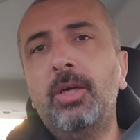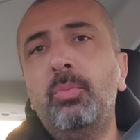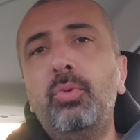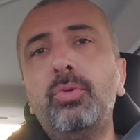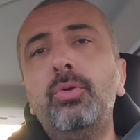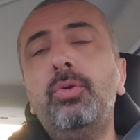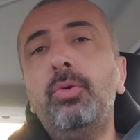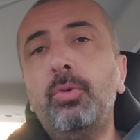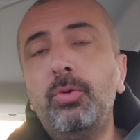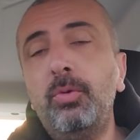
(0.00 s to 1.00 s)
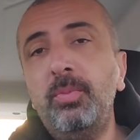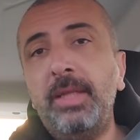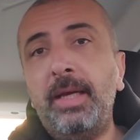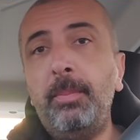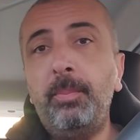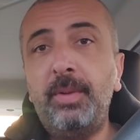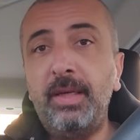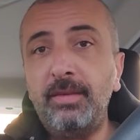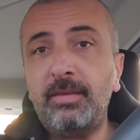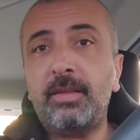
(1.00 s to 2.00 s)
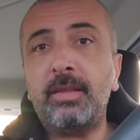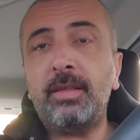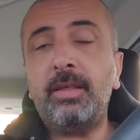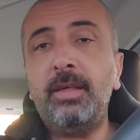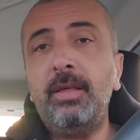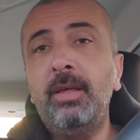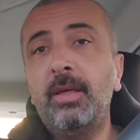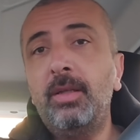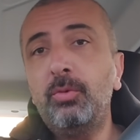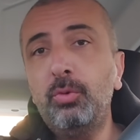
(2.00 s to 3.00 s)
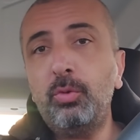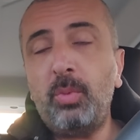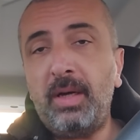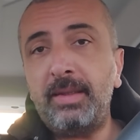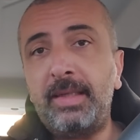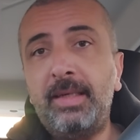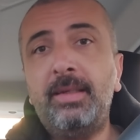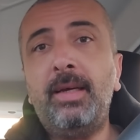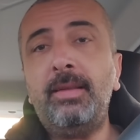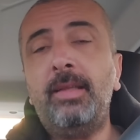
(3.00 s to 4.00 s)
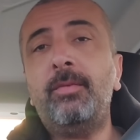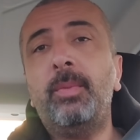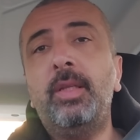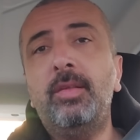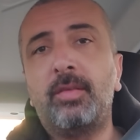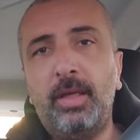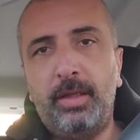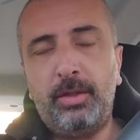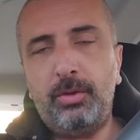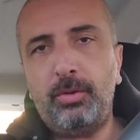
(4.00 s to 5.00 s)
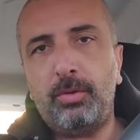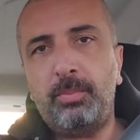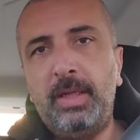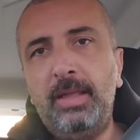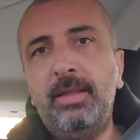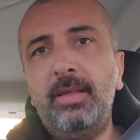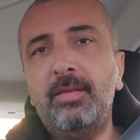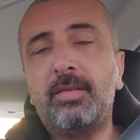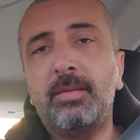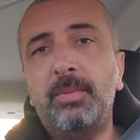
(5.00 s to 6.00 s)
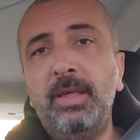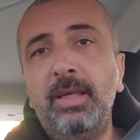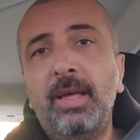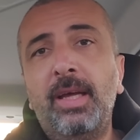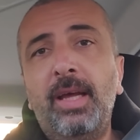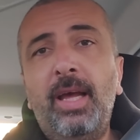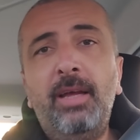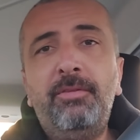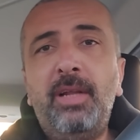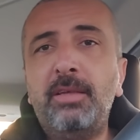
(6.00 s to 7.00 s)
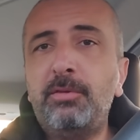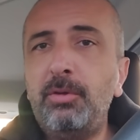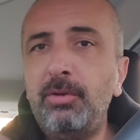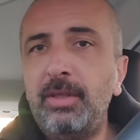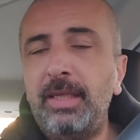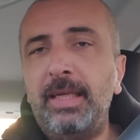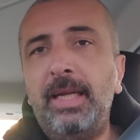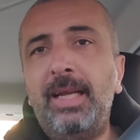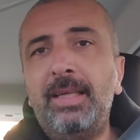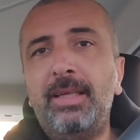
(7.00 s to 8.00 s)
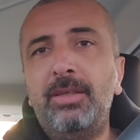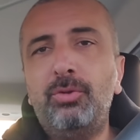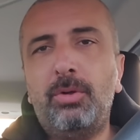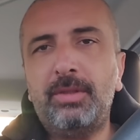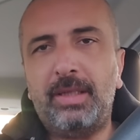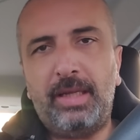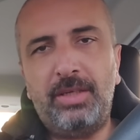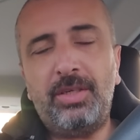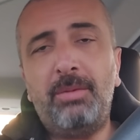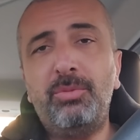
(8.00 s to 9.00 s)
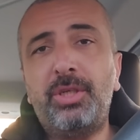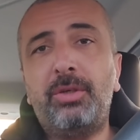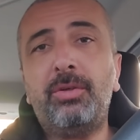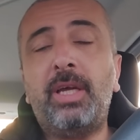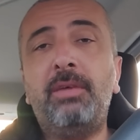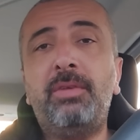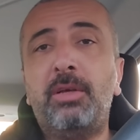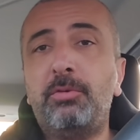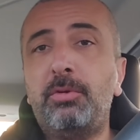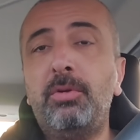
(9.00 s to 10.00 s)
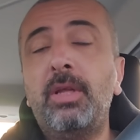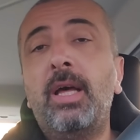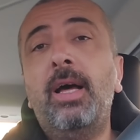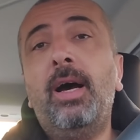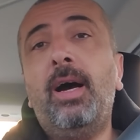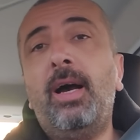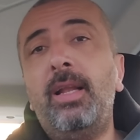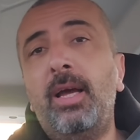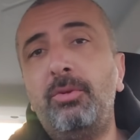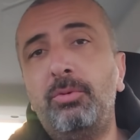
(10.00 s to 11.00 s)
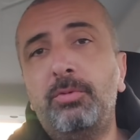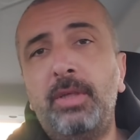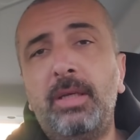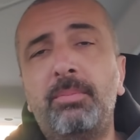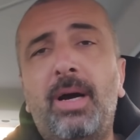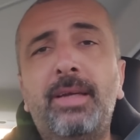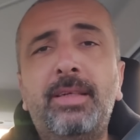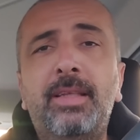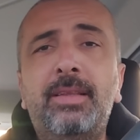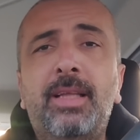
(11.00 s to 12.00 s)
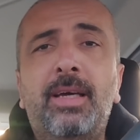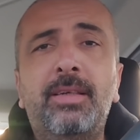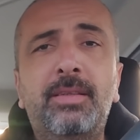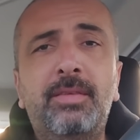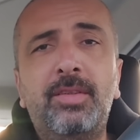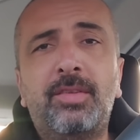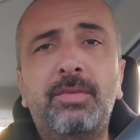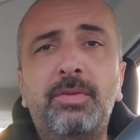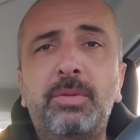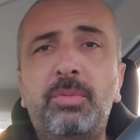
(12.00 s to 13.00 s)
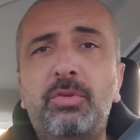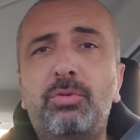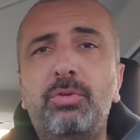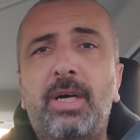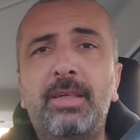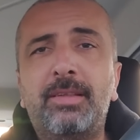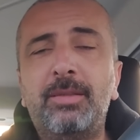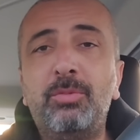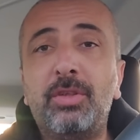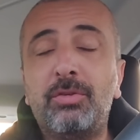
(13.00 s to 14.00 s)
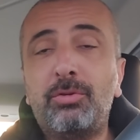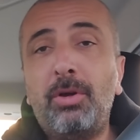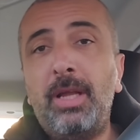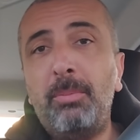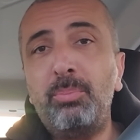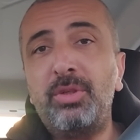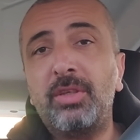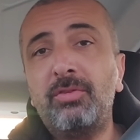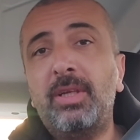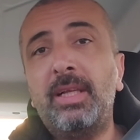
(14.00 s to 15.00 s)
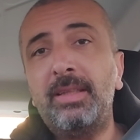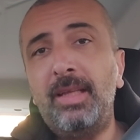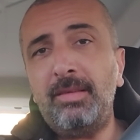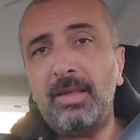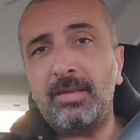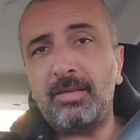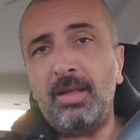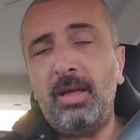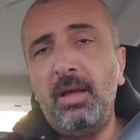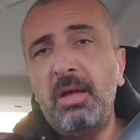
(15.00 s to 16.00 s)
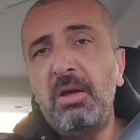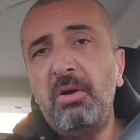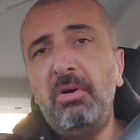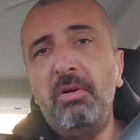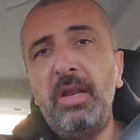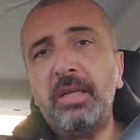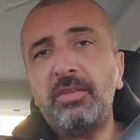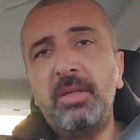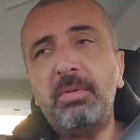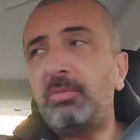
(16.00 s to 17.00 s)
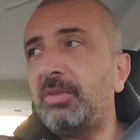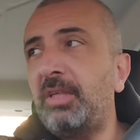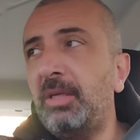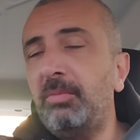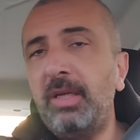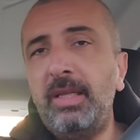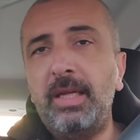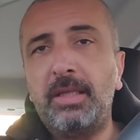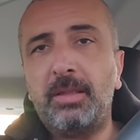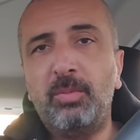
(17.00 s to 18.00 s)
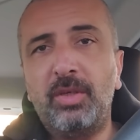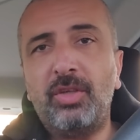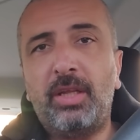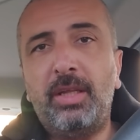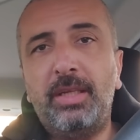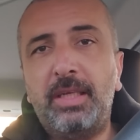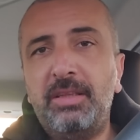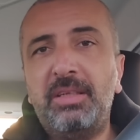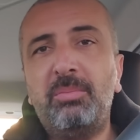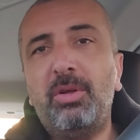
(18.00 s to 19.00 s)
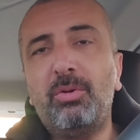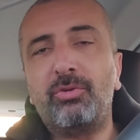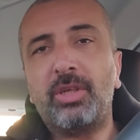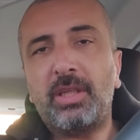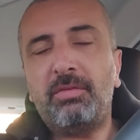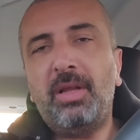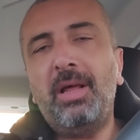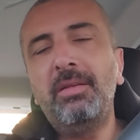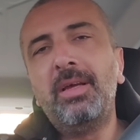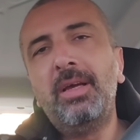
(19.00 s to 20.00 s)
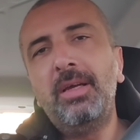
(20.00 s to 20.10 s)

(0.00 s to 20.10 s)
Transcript: Bugünkü konum ne? Piyasadaki duruma dikkat etmeniz gerekiyor. Bildiğiniz gibi enflasyonla ilgili çok da değişen bir şey yok. Enflasyon hala yüksek. Marketler ıvır zıvır biz şunu arttırmayacağız, şöyle yapmayacağız falan deseniz de örnek ne bileyim tarım krediye gittim geçen de hani indirimler olacaktı falan.